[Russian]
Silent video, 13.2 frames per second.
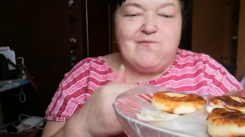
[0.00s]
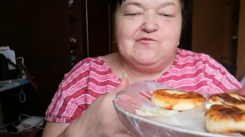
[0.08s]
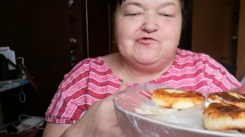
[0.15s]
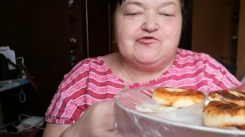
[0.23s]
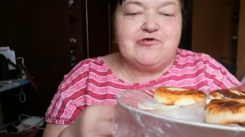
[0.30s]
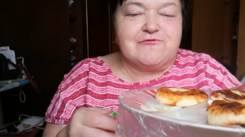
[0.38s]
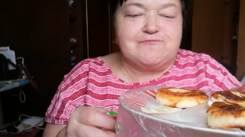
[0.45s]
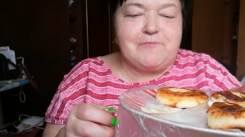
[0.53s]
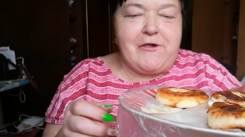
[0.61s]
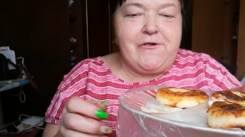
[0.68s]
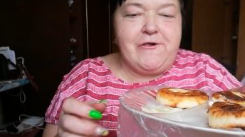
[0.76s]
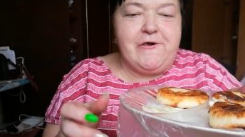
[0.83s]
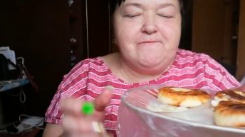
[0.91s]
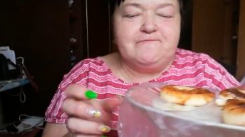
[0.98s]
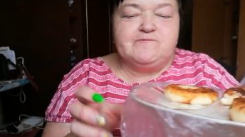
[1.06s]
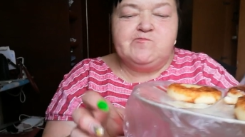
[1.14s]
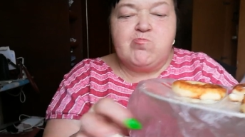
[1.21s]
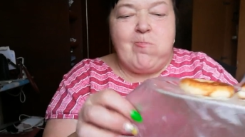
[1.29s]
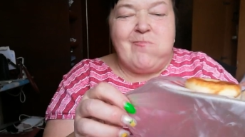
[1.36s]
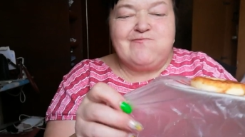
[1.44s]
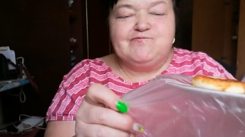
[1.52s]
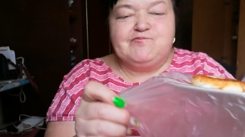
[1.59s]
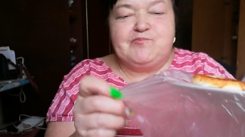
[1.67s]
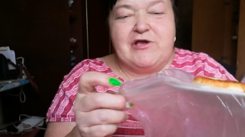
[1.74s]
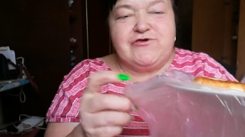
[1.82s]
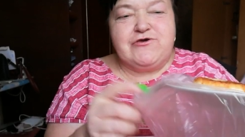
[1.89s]
Сейчас поем
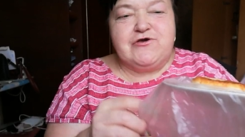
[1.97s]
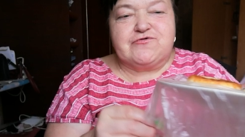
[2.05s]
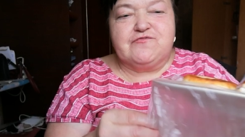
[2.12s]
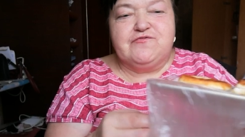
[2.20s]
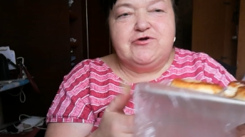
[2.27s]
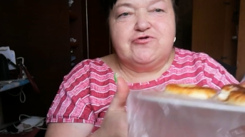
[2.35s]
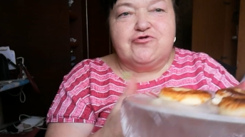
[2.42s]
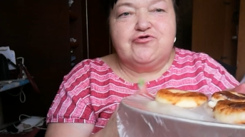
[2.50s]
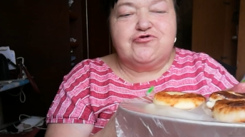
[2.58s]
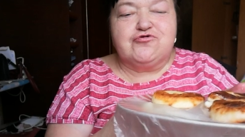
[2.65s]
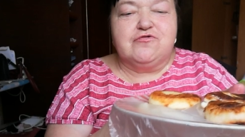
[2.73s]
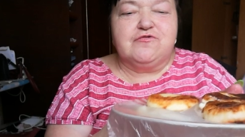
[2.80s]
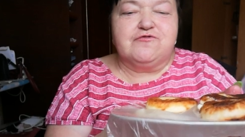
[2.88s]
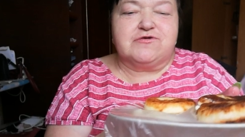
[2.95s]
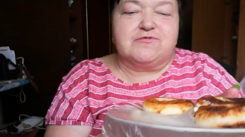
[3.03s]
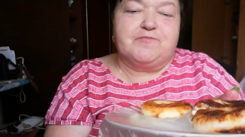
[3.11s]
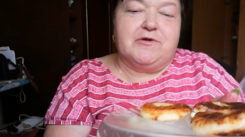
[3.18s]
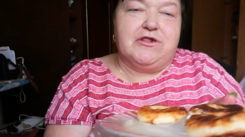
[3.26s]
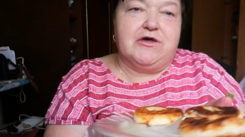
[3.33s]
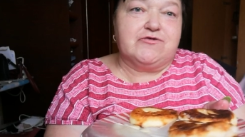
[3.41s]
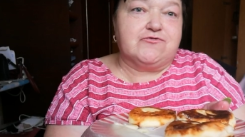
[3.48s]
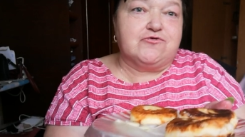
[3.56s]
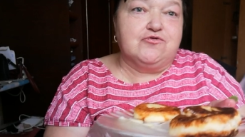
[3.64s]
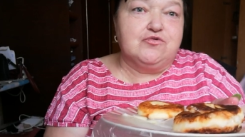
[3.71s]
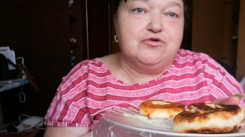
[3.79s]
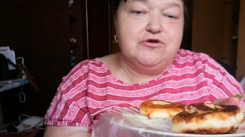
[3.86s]
пакет вытащу,
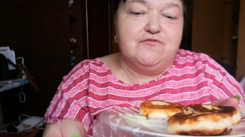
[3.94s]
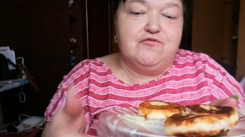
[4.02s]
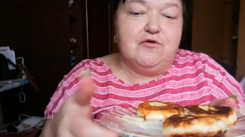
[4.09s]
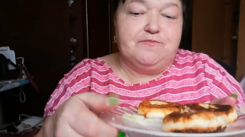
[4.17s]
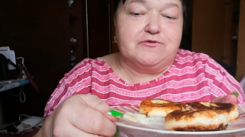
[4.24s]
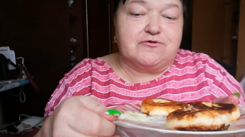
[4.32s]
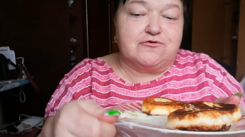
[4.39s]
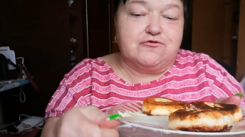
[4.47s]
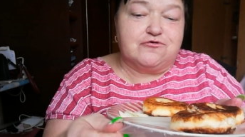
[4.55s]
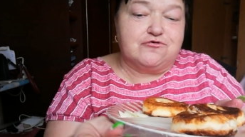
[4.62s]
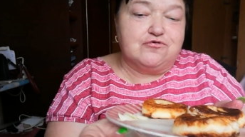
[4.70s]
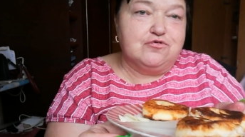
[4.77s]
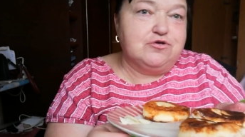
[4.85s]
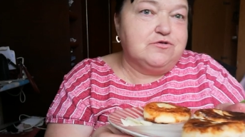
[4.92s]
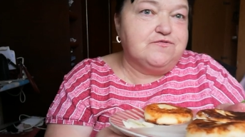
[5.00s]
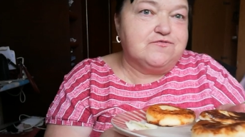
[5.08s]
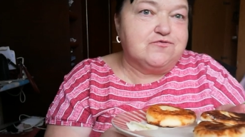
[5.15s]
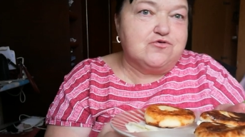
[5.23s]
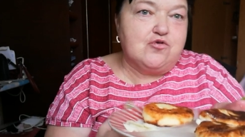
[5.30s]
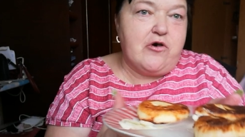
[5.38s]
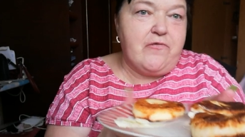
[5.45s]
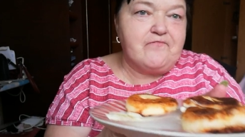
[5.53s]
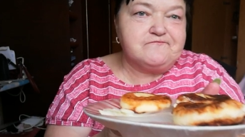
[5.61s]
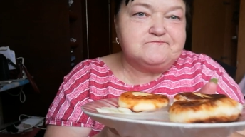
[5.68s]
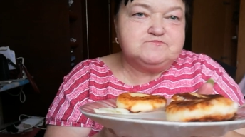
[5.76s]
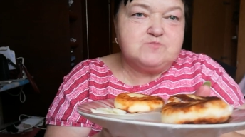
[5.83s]
сполосну его, посушу и все.